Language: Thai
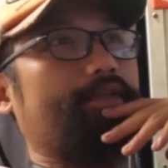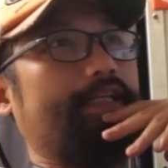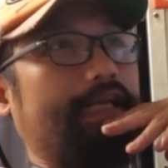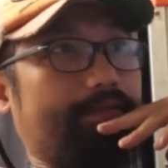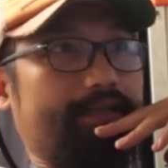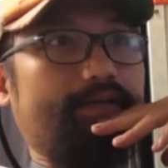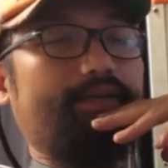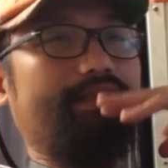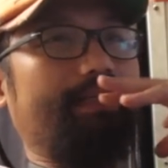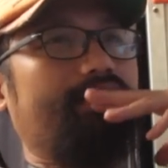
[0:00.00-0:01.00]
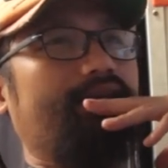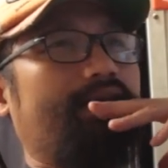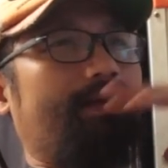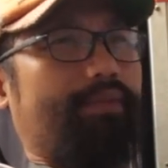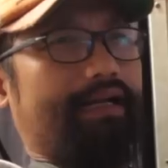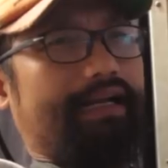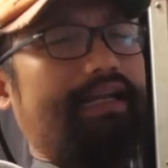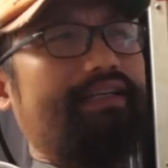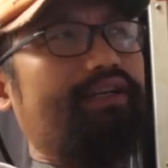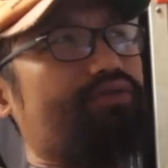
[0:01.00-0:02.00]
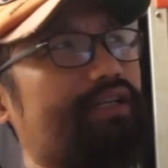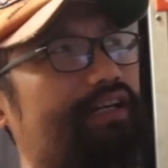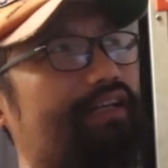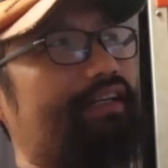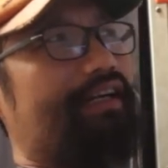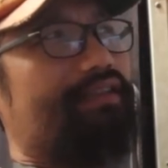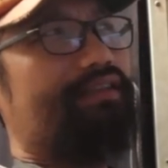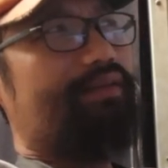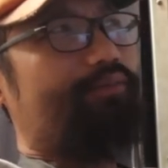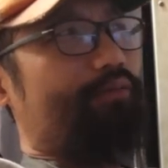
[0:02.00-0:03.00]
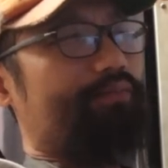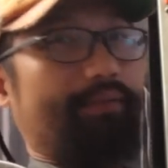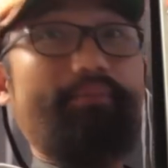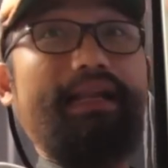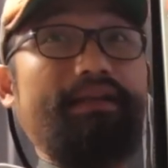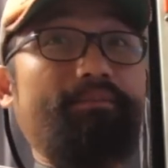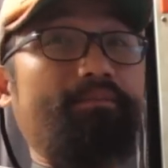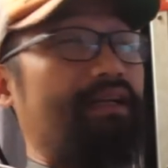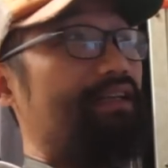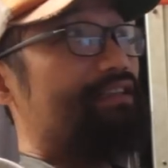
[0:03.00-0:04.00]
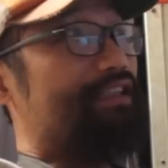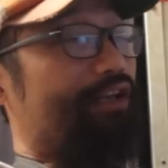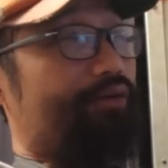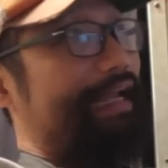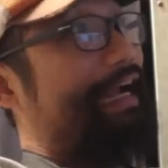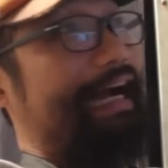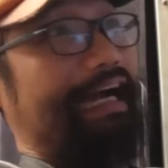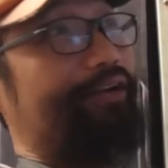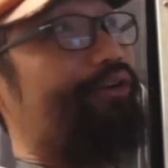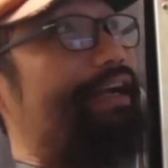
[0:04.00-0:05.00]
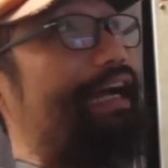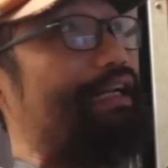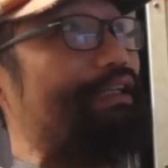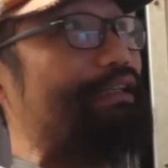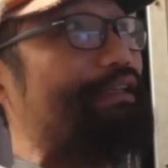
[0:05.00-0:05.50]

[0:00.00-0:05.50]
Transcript: ที่จะทำให้เครื่องมันติดปัญหาแรกที่เราเจอเลยเนี่ยคือระบบน้ำมันซึ่งเราแก้ไขโดยการ